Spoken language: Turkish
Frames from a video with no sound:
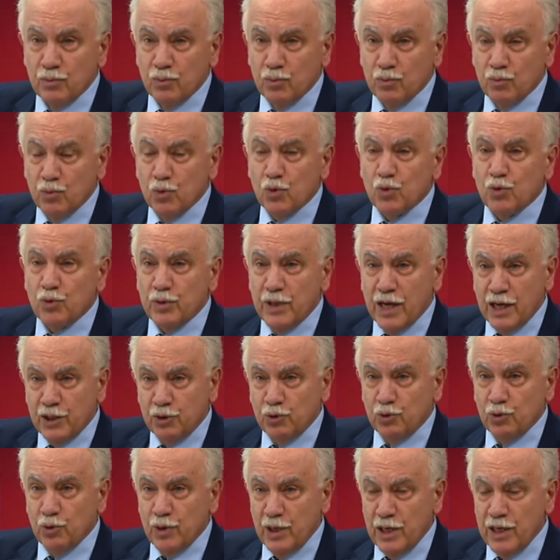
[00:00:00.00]
Bugünden
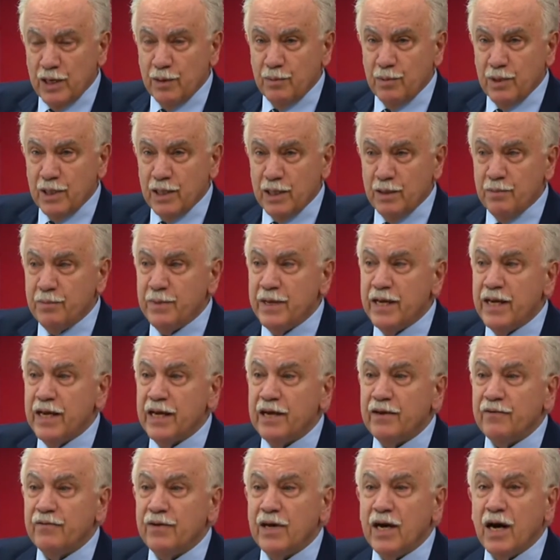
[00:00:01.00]
söyleyebilirim
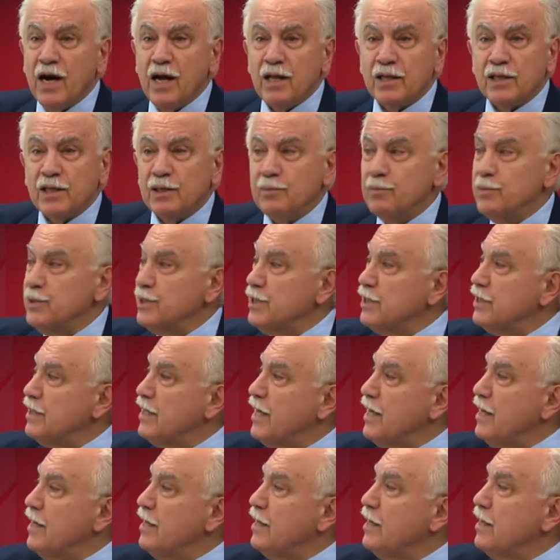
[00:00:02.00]
ve halkımızı
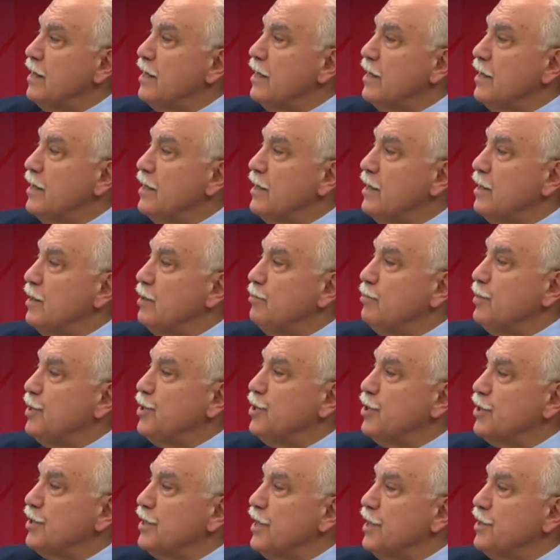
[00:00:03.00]
da ee,
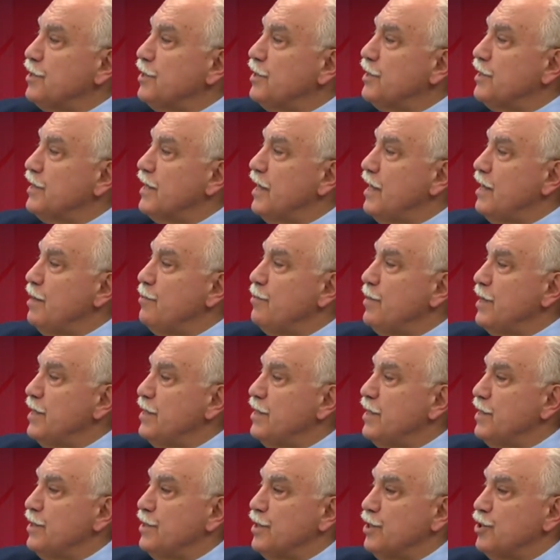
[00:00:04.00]
Beşiktaş İskele
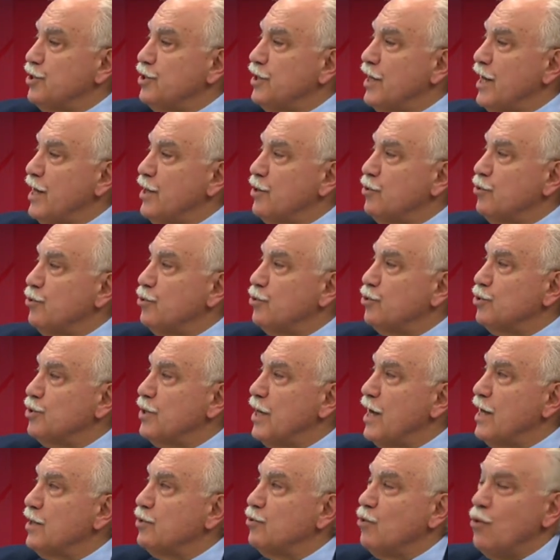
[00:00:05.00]
Meydanı'na çağırıyoruz
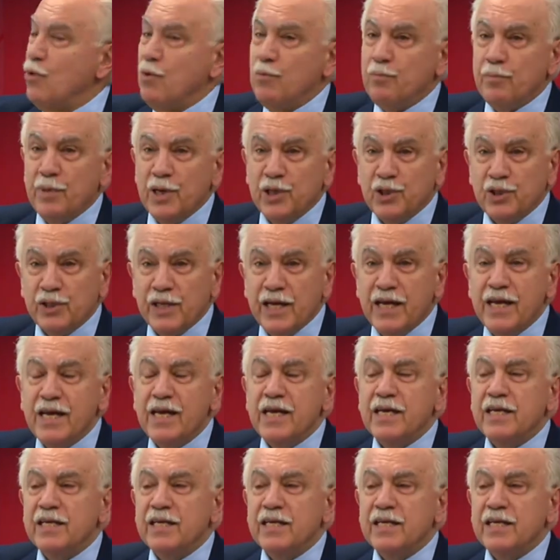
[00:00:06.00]
saat 15'te.